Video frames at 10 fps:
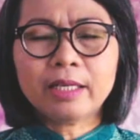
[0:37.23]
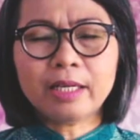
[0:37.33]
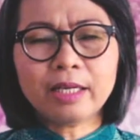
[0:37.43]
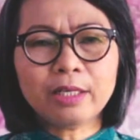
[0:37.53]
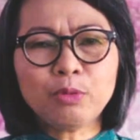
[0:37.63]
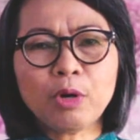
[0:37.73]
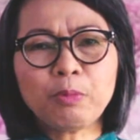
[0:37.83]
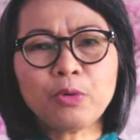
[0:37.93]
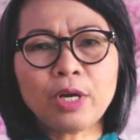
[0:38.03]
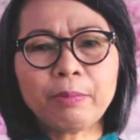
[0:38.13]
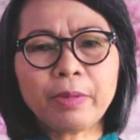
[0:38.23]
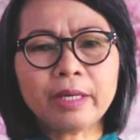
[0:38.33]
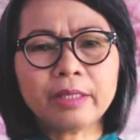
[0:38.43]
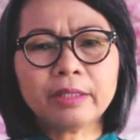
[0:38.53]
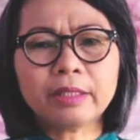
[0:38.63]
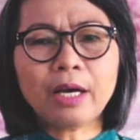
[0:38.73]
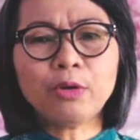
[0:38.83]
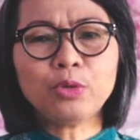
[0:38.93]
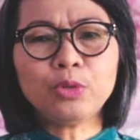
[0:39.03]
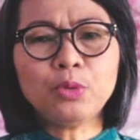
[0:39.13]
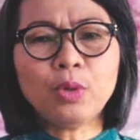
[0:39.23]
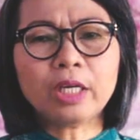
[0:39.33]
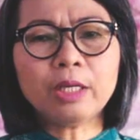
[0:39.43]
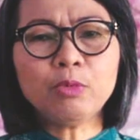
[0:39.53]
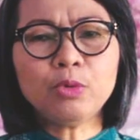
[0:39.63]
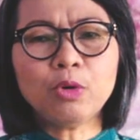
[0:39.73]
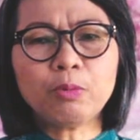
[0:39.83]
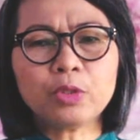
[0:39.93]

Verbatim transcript: ke-28 tahun 2021